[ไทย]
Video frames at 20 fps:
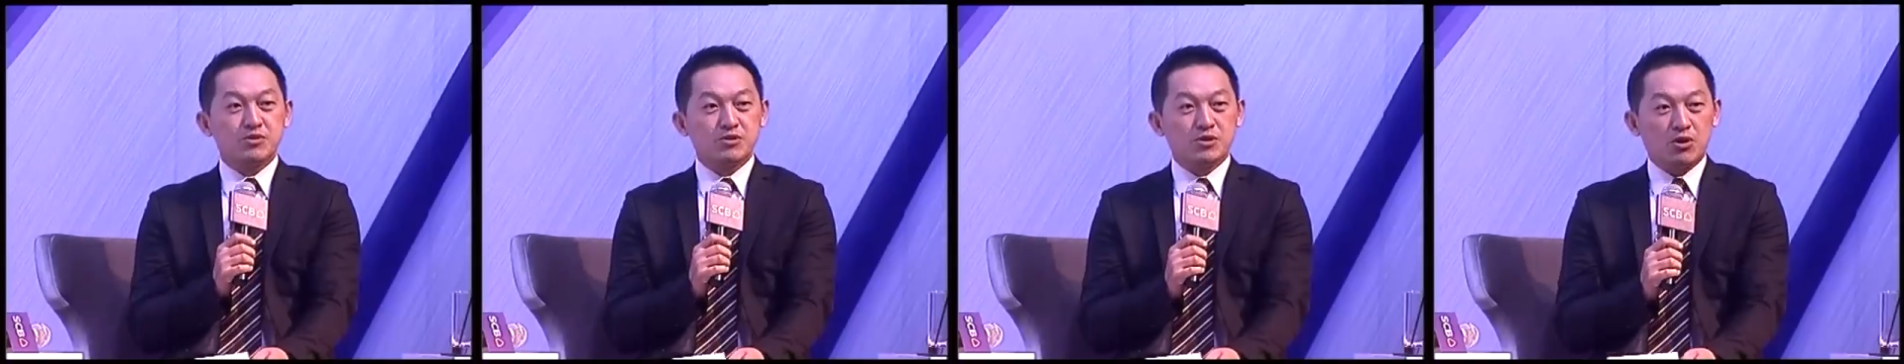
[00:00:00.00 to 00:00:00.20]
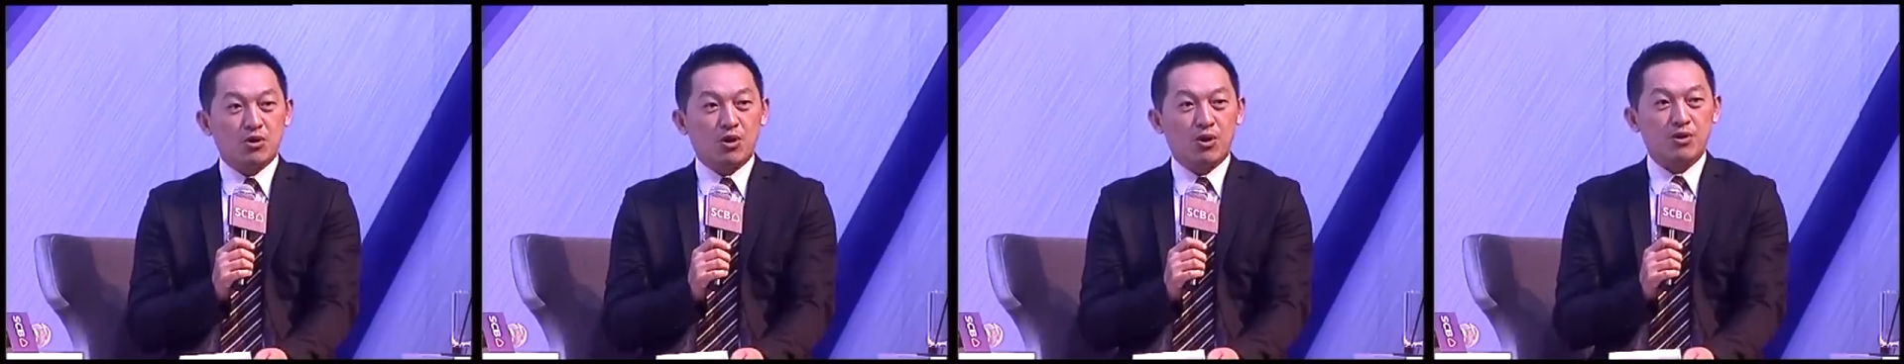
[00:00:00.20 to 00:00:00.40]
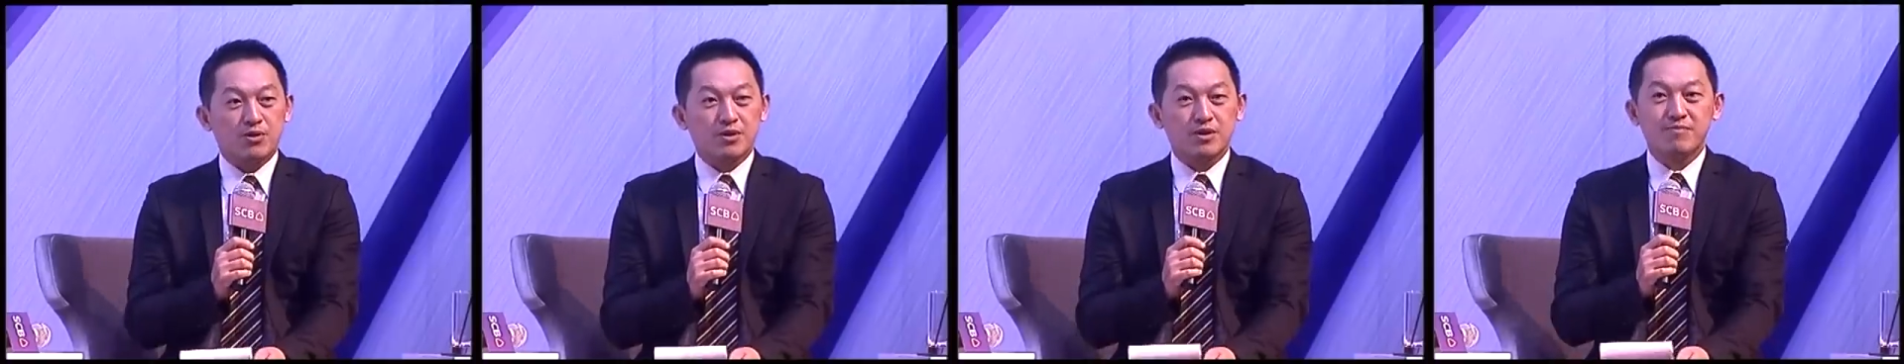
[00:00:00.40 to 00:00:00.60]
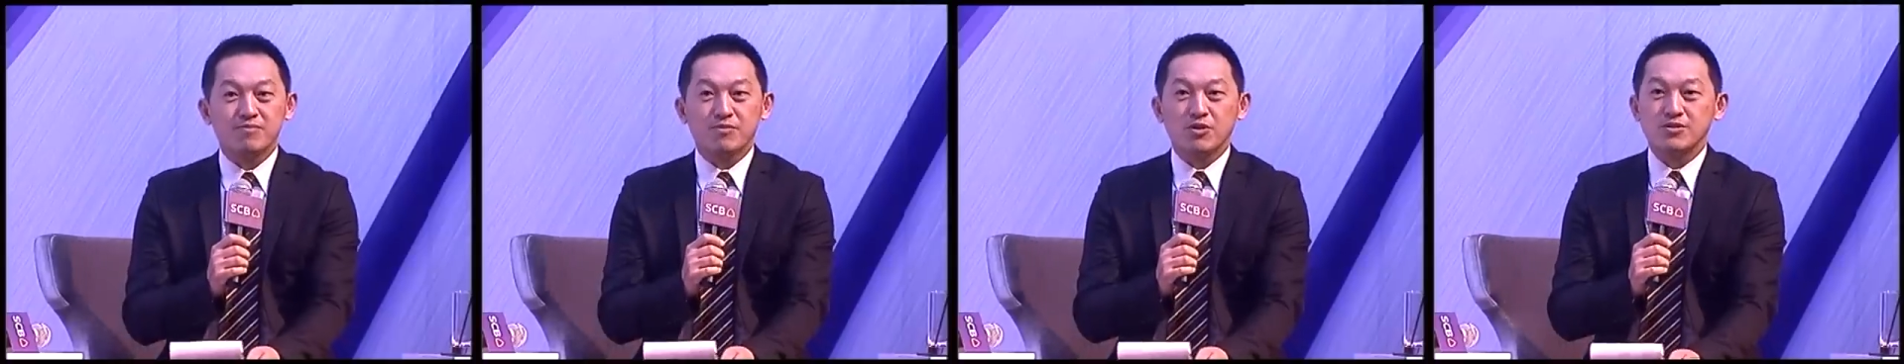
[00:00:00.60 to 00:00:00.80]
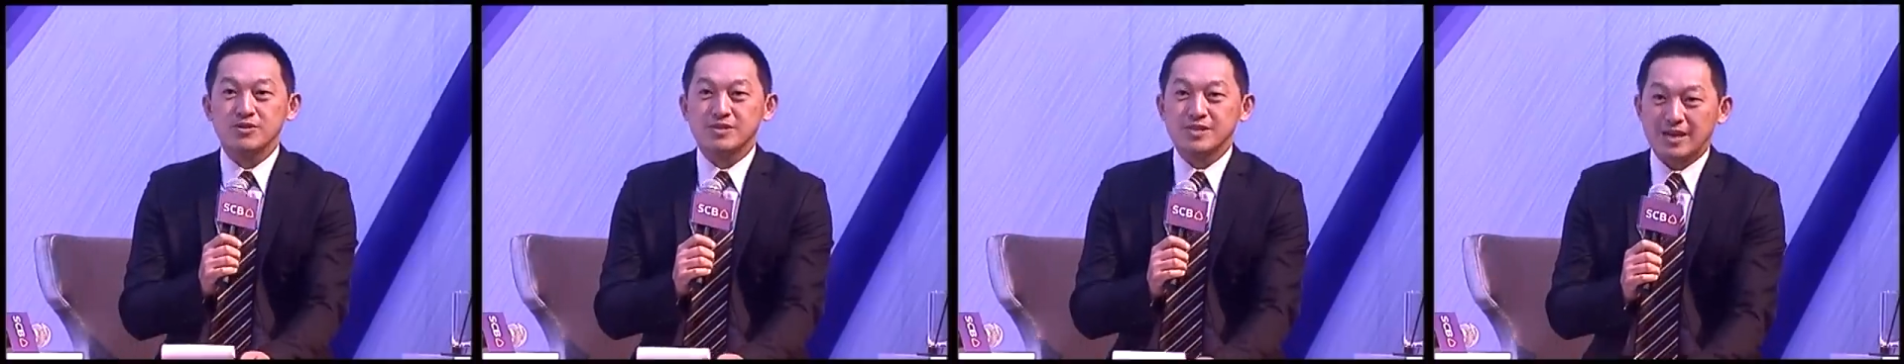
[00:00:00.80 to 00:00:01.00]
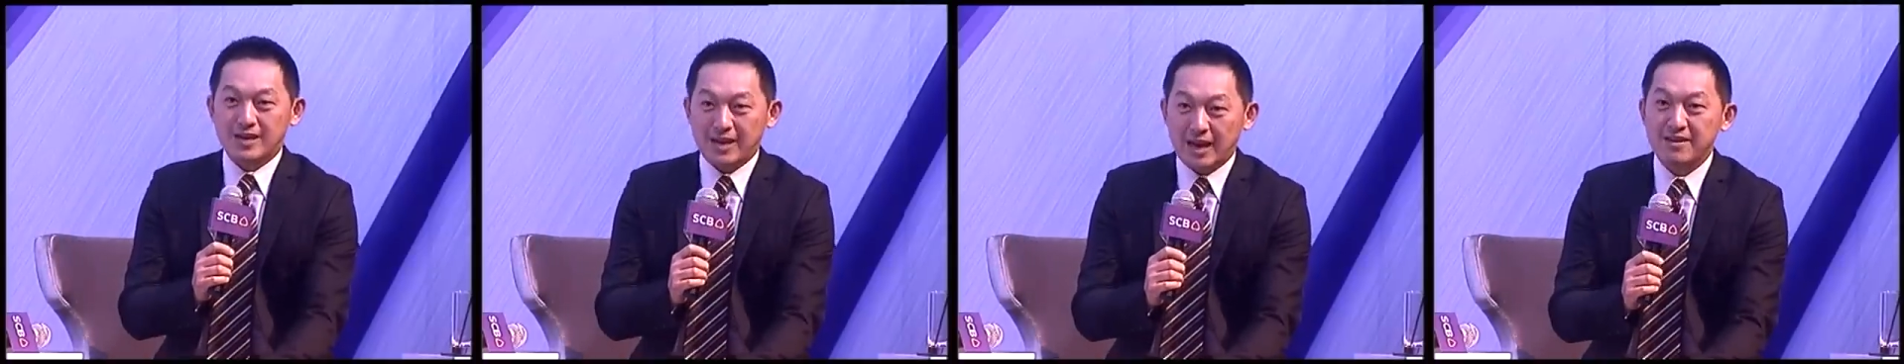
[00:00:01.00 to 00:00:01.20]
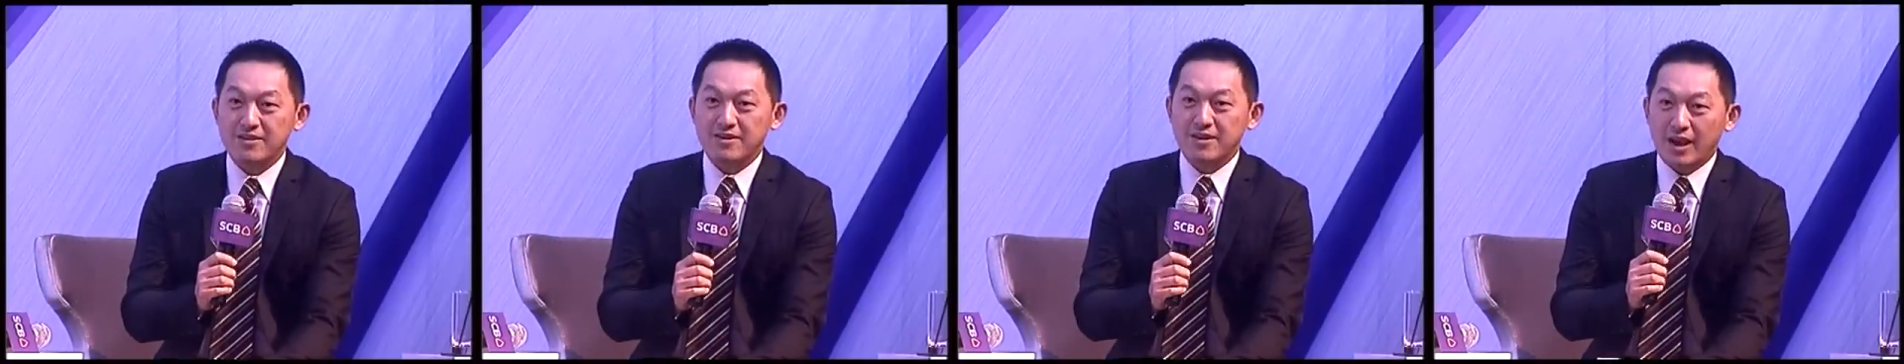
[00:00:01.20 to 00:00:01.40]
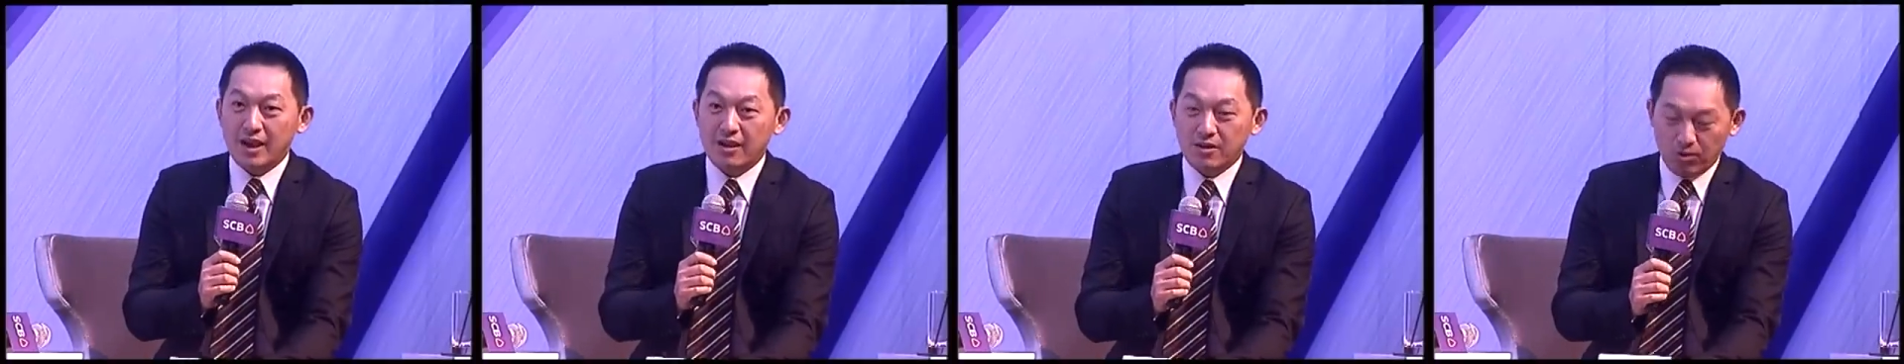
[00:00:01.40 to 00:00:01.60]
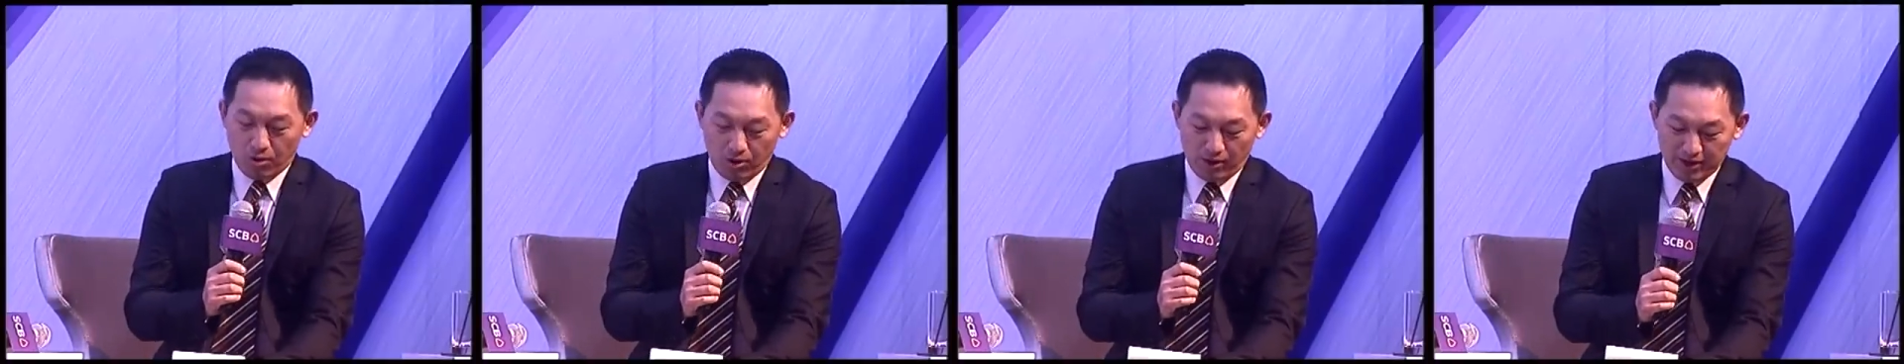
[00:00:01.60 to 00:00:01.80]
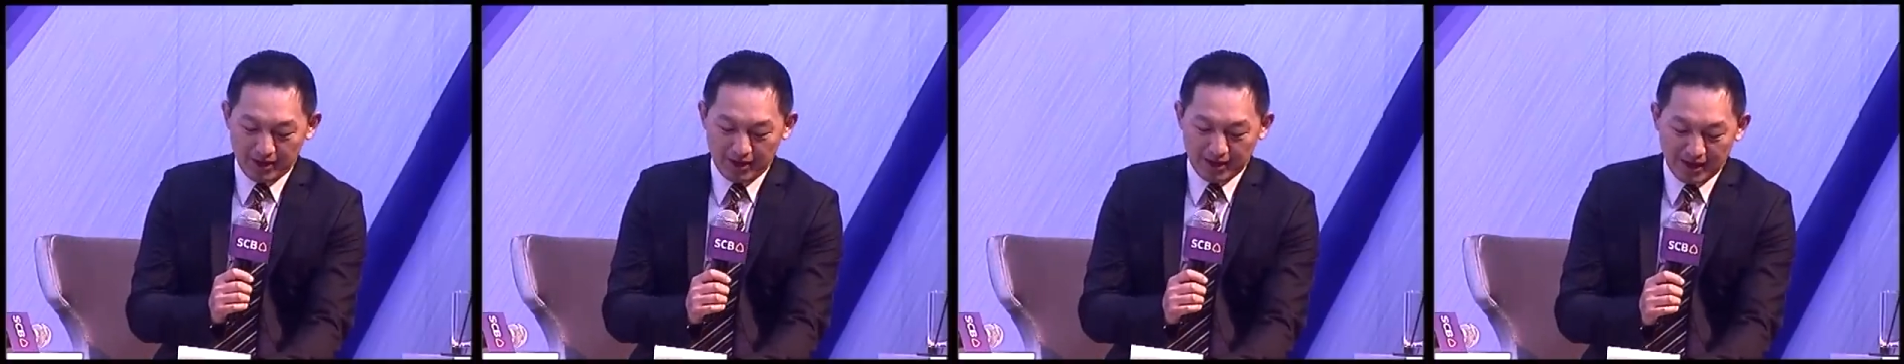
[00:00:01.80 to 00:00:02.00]
จะขอเริ่มต้นจากท่านแรก
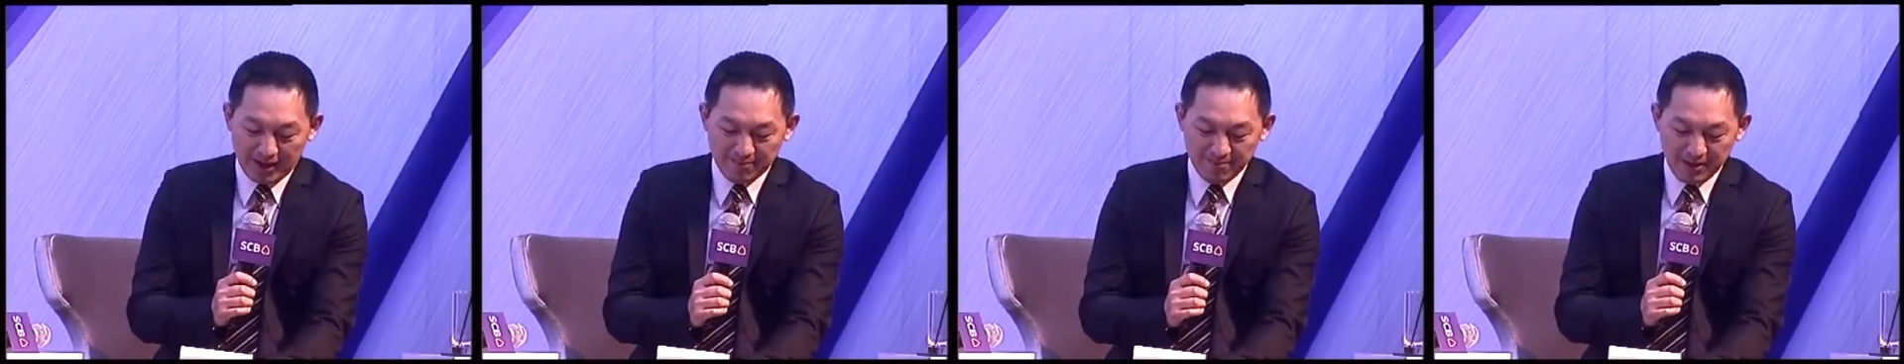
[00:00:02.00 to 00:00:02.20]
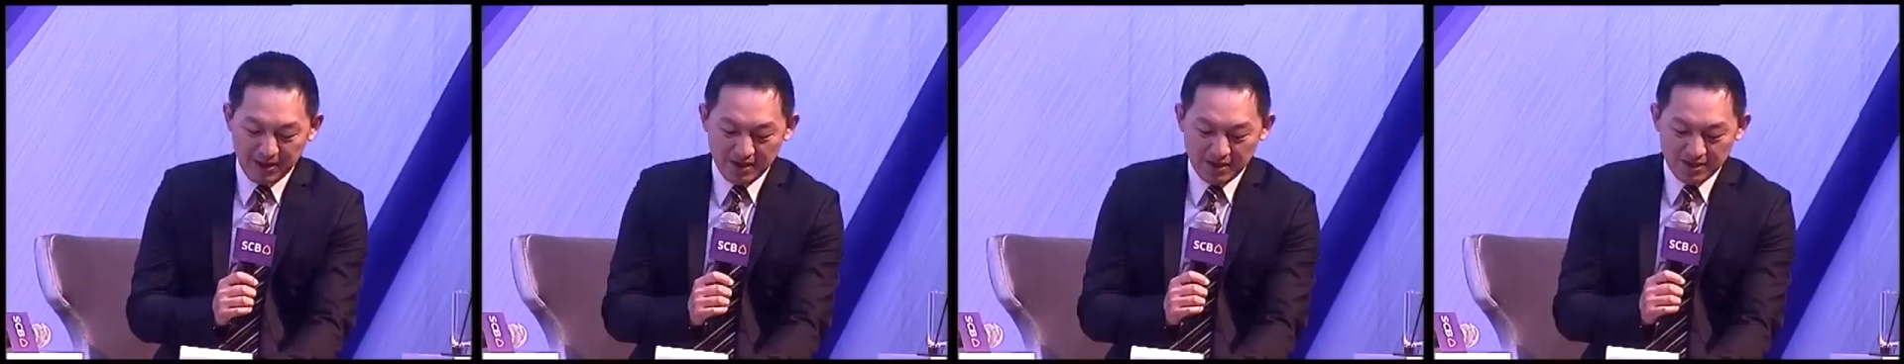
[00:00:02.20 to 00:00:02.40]
ก่อนนะครับ